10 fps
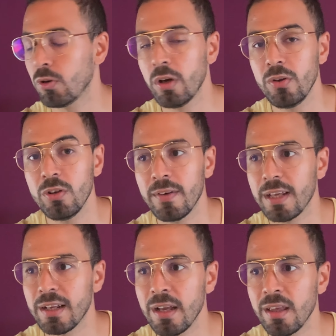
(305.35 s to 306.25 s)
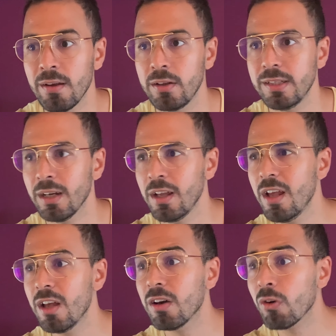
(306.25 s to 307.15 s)
en, réunion avec quelqu'un qui va dire
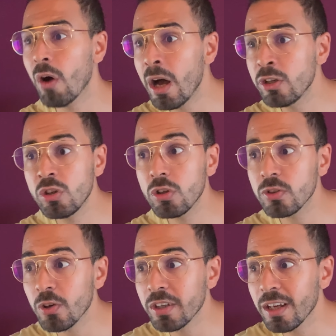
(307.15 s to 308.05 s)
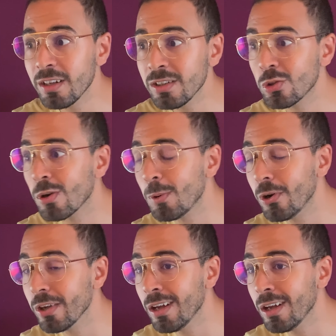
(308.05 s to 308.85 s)
je n'entends rien, je comprends rien."